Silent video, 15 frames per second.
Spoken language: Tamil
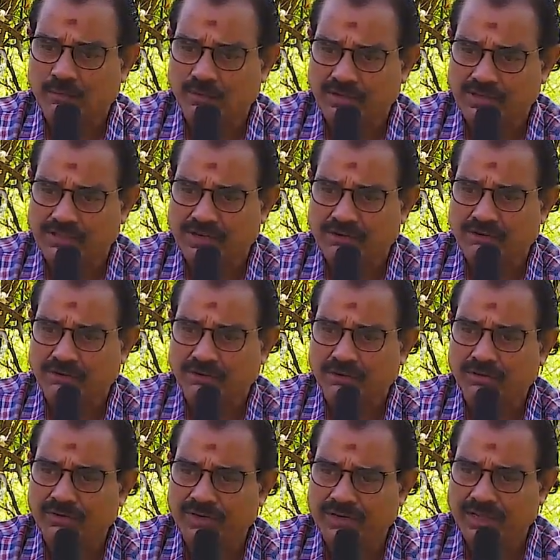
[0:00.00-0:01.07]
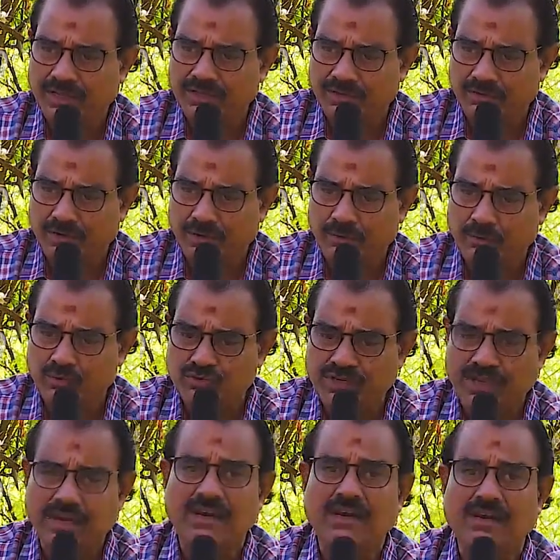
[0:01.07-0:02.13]
முதல் தடவை வந்தோம் ரெண்டாவது தடவை
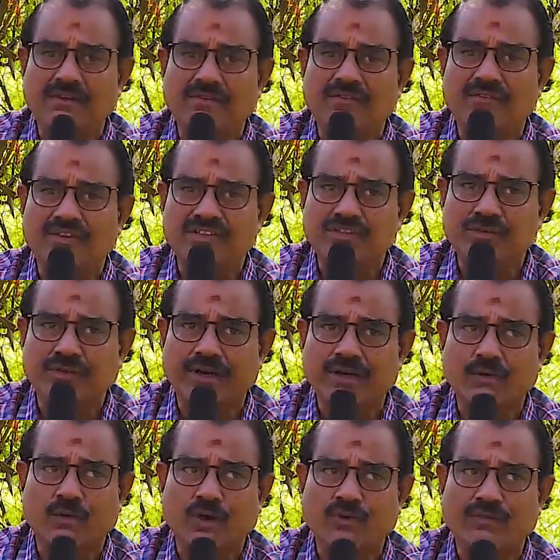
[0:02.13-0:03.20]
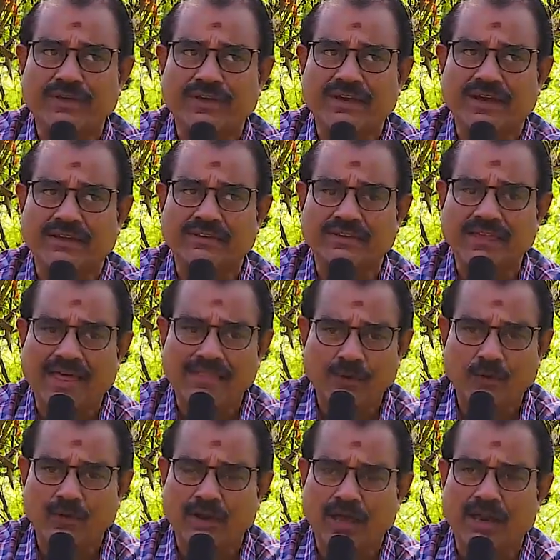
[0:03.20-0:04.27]
மியூசிக்கல் ஃபெஸ்டிவல்னு ஒன் வீக் நடந்தது
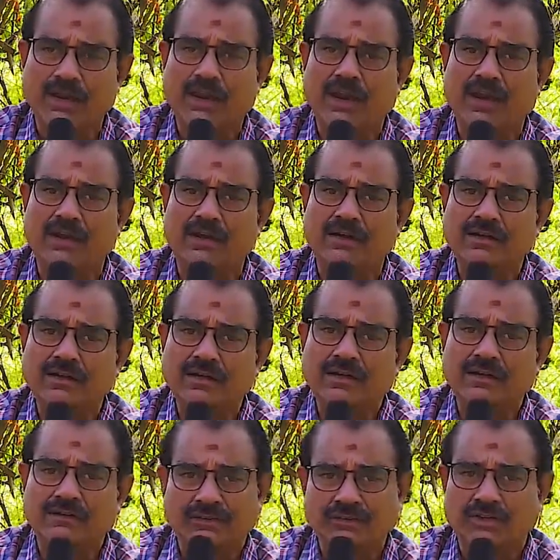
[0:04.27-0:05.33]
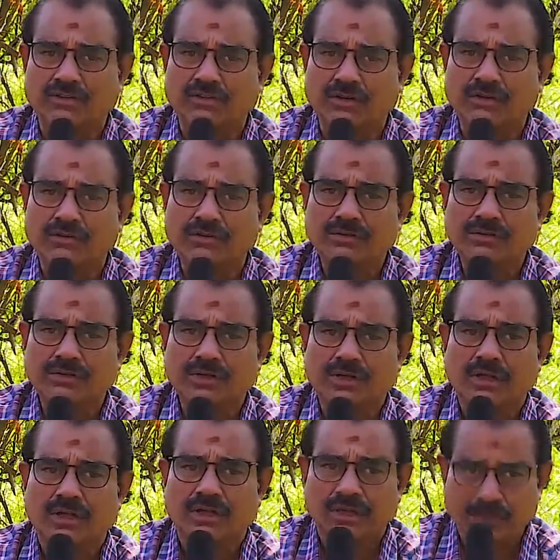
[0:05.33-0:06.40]
அதில் ஒரு நாலு நாள் வந்திருந்தோம்
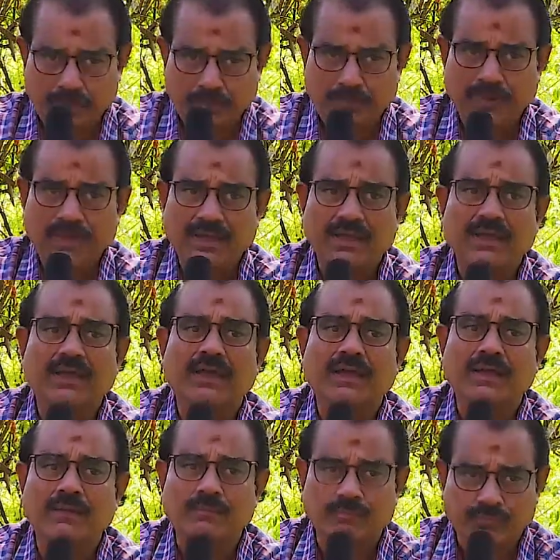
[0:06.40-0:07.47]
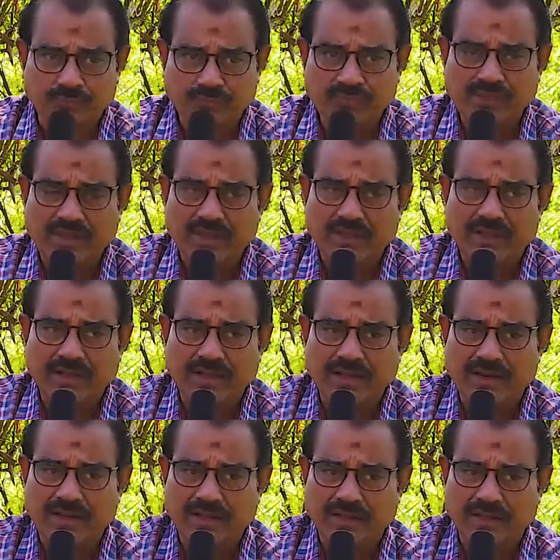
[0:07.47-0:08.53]
இப்போ இந்த க
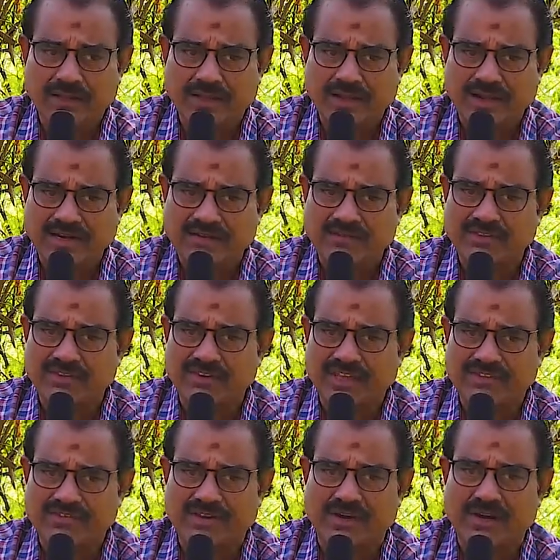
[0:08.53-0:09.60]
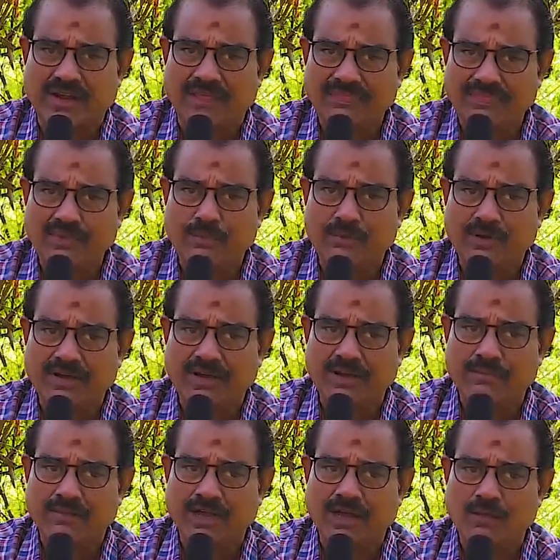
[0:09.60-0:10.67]
கனெக்ட் வித் நேச்சர் அந்த
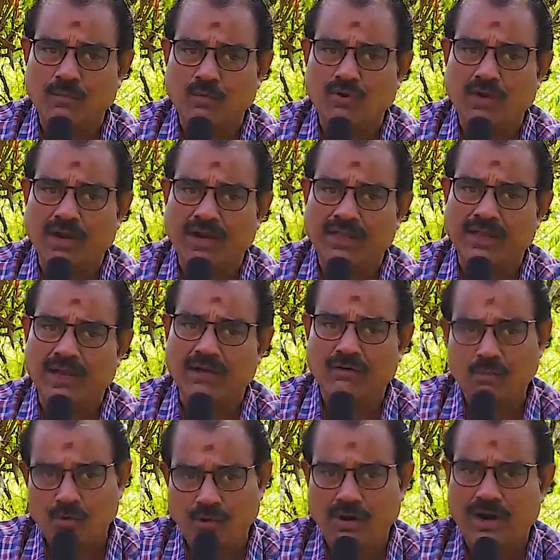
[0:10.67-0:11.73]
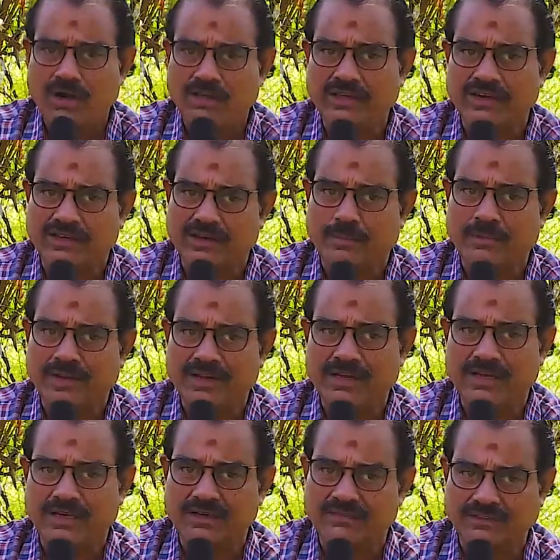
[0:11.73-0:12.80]
ப்ரோக்ராமுக்காக மூணு நாளைக்காகவும் மூணு நாளும் இங்கே இருக்கிற மாதிரி
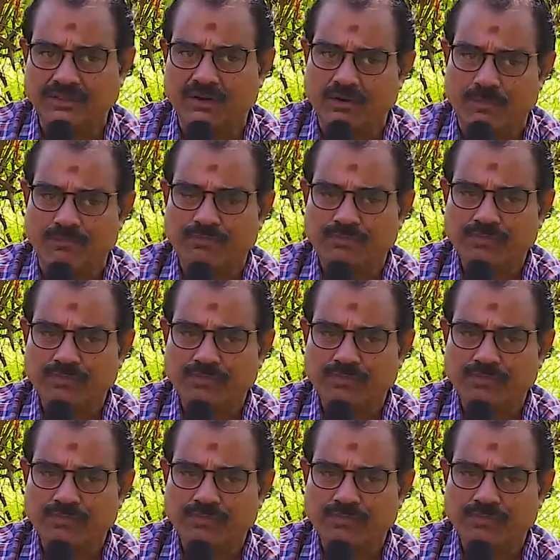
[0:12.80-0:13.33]
வந்திருக்கோம்